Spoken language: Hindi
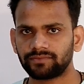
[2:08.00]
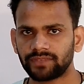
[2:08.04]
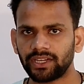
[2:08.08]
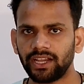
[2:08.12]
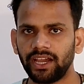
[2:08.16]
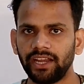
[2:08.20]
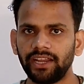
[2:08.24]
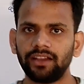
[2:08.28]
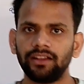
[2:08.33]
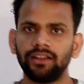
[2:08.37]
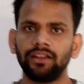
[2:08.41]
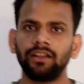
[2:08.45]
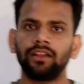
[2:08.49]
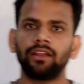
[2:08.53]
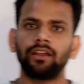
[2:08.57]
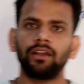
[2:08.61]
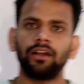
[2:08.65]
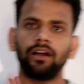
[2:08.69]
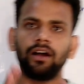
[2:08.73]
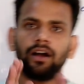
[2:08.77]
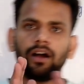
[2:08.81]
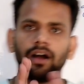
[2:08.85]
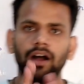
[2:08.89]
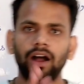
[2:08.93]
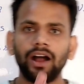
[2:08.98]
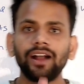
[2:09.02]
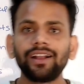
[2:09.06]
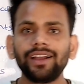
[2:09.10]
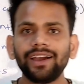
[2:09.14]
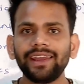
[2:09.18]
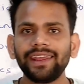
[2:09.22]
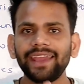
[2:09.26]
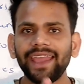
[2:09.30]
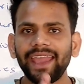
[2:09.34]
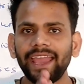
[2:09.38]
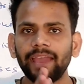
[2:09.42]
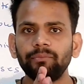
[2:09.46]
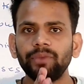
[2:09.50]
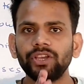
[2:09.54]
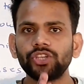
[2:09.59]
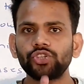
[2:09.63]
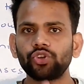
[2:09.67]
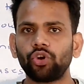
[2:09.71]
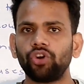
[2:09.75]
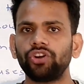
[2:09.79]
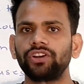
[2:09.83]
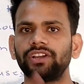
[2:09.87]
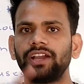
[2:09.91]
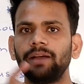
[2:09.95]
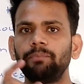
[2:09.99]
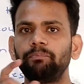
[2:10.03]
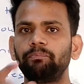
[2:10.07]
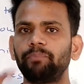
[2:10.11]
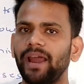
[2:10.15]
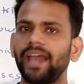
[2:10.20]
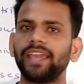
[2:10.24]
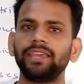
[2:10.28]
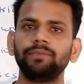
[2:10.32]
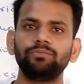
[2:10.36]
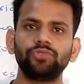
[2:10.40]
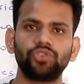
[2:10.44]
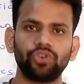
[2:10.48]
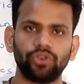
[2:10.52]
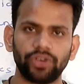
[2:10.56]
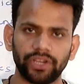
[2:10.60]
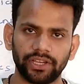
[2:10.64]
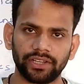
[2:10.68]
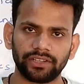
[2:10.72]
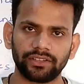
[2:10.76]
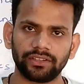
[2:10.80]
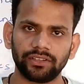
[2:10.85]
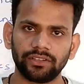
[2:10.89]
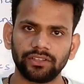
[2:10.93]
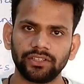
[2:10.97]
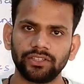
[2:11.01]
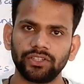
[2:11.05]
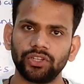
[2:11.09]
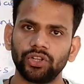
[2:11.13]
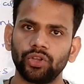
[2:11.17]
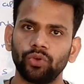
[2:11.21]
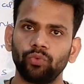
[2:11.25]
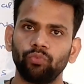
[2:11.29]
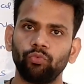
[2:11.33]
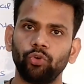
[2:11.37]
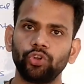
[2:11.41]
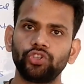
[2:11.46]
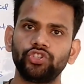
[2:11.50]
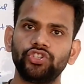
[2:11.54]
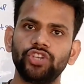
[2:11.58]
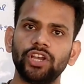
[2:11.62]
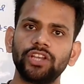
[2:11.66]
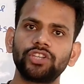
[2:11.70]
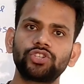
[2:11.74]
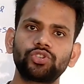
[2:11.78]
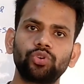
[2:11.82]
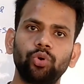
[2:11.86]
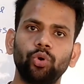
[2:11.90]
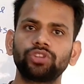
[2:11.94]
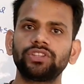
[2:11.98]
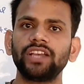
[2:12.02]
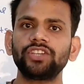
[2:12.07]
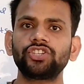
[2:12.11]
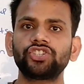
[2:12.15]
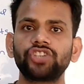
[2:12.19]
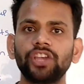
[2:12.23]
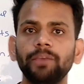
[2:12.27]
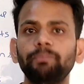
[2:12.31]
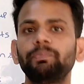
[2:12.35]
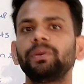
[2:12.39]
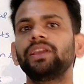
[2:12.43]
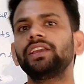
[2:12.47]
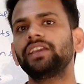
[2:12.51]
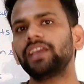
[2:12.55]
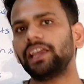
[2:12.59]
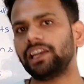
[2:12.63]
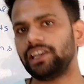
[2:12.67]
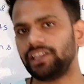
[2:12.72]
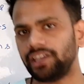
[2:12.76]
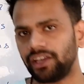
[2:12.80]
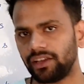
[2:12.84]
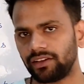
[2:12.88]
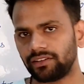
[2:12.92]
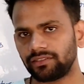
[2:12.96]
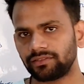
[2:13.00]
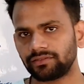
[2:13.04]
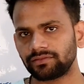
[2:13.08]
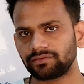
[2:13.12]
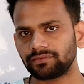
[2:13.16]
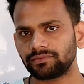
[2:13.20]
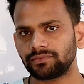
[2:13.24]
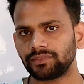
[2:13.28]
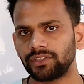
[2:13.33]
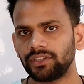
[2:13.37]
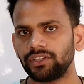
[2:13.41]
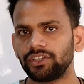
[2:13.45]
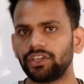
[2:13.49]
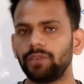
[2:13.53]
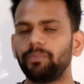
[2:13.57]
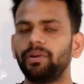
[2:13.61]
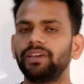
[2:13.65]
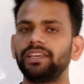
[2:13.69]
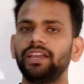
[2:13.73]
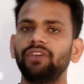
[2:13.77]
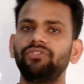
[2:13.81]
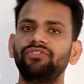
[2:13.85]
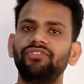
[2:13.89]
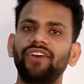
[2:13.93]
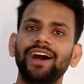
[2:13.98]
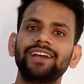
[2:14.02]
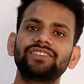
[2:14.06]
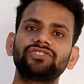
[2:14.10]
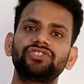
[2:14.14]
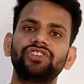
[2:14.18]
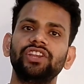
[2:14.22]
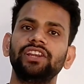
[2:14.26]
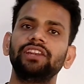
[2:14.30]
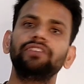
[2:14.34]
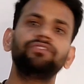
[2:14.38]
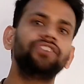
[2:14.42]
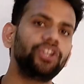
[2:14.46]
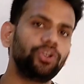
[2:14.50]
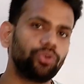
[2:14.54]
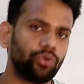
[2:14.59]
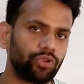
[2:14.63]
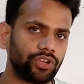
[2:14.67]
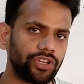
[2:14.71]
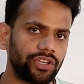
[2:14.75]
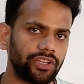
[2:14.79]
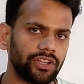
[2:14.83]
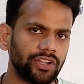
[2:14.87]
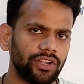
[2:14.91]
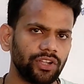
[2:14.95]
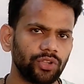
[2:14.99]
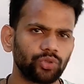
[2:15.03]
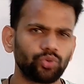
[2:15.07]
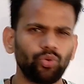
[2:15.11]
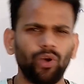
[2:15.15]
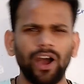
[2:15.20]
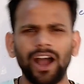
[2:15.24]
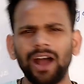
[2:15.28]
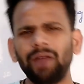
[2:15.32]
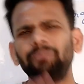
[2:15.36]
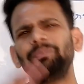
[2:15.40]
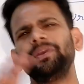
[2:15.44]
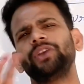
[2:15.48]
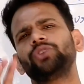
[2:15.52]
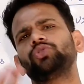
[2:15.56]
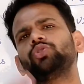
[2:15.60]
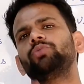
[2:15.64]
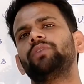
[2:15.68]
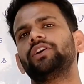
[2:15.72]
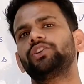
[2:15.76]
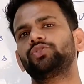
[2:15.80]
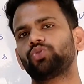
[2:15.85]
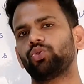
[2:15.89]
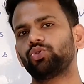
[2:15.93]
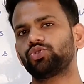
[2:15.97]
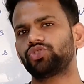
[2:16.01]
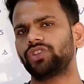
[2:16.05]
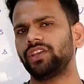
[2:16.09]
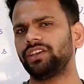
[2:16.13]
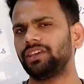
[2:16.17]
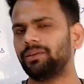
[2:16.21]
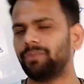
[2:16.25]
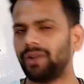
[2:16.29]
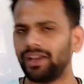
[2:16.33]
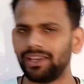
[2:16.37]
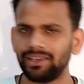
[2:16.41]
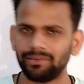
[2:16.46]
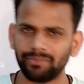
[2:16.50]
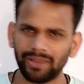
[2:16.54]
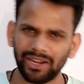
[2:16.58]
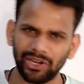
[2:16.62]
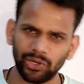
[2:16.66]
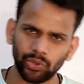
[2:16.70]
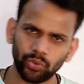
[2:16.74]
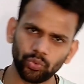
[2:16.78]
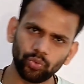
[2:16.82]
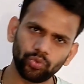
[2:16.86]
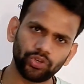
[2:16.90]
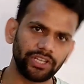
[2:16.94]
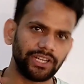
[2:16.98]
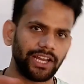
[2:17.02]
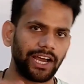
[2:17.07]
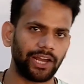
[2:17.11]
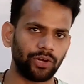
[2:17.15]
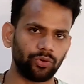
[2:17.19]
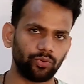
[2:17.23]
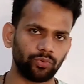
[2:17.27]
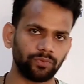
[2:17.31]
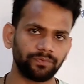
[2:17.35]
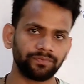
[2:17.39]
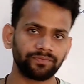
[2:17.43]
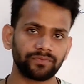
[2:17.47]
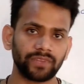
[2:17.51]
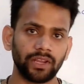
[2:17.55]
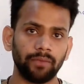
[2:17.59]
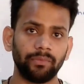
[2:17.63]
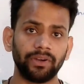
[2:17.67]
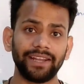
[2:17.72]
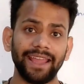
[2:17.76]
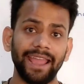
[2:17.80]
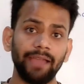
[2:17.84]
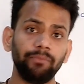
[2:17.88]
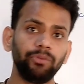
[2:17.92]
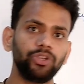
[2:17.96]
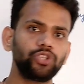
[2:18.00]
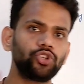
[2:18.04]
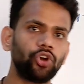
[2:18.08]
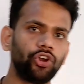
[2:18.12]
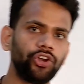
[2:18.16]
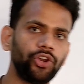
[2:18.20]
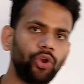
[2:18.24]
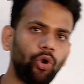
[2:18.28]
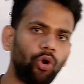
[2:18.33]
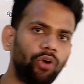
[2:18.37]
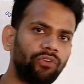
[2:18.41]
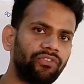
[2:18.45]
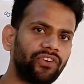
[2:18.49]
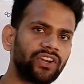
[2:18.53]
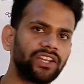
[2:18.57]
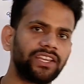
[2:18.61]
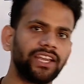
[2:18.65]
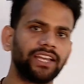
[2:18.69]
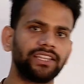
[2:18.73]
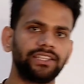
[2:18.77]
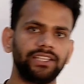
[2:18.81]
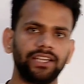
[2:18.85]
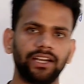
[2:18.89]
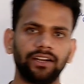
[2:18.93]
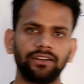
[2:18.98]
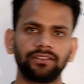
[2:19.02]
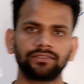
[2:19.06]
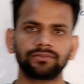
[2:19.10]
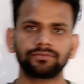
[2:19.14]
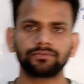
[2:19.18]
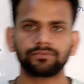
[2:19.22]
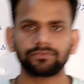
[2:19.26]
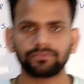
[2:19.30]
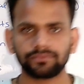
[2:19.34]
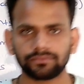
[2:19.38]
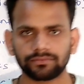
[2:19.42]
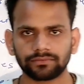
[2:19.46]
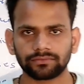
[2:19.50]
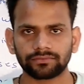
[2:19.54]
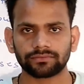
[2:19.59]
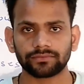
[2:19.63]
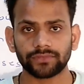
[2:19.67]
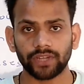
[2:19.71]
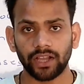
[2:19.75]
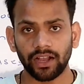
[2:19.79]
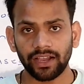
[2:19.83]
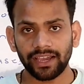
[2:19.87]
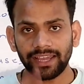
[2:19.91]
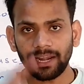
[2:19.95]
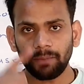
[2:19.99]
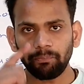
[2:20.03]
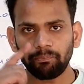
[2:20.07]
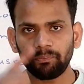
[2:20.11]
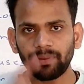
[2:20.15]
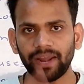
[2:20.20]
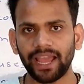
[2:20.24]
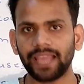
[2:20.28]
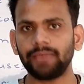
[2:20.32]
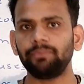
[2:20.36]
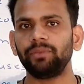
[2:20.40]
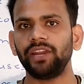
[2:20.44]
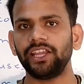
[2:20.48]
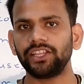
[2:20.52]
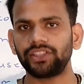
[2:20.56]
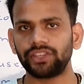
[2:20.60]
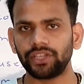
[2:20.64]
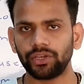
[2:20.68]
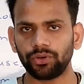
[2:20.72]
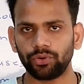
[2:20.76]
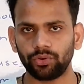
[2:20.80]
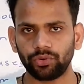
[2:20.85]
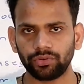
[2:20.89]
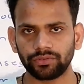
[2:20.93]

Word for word: है ना अगर अमेजॉन का प्राइम जो है वो जस्ट होता शिपिंग के लिए कि भैया फास्ट डिलीवरी होगी तो आप एक दो बार सोचते कि भाई मैं लूँ कि ना लूँ बट अमेजोन ने ऑफर क्या दिया अगर आप प्राइम लेते हो